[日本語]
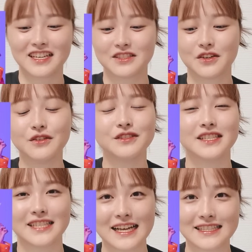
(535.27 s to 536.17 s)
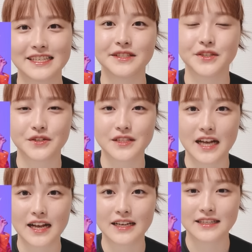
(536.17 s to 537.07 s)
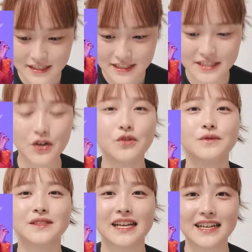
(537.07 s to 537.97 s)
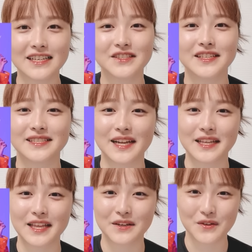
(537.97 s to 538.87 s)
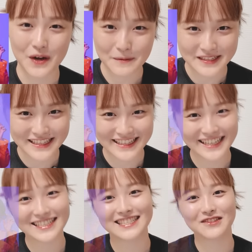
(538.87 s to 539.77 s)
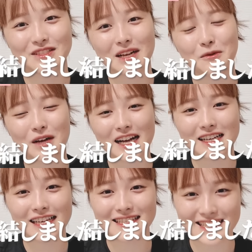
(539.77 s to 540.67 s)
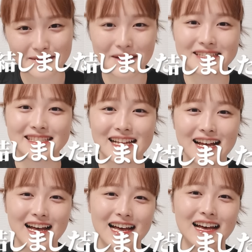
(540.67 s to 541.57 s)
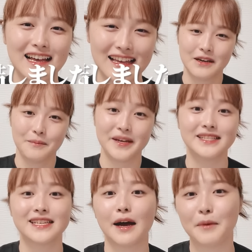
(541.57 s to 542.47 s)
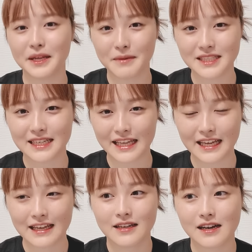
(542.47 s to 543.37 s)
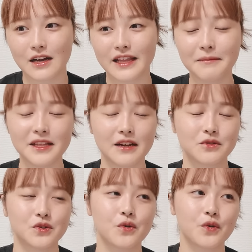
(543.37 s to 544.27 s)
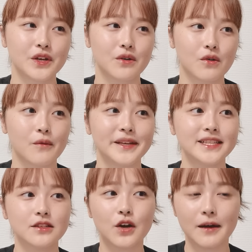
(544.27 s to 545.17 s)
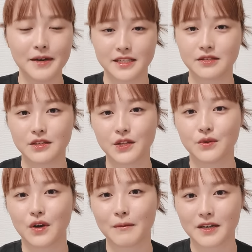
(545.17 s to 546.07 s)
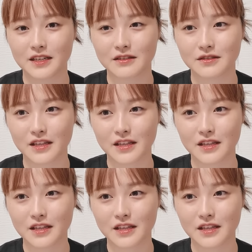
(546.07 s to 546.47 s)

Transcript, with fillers: ちらチョンジさんチェジニョクさんイ・ジョンウンさんが出演されているドラマです。こちらも完結しました。めっちゃハマりましたね。なんか涙の女王以降、めっちゃドハマりするっていうドラマがなく